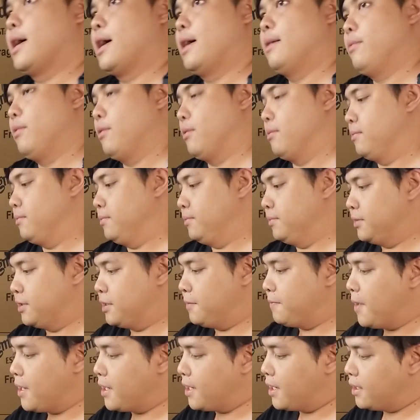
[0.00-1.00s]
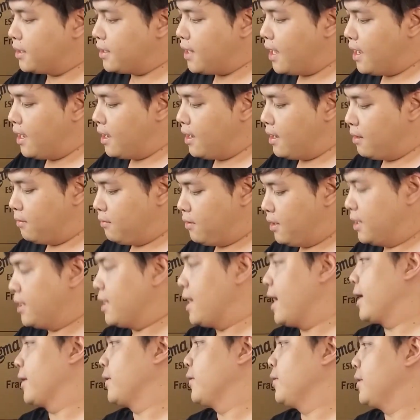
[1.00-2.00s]
รับผมจะเป็นกีตาร์
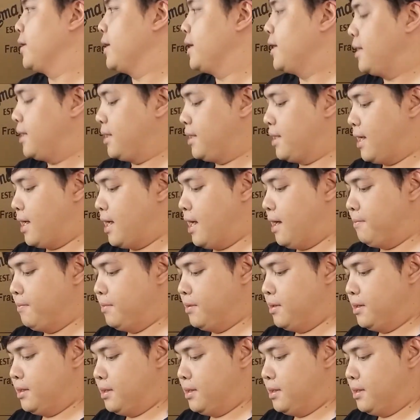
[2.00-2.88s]
Variac ตัวนี้นะครับ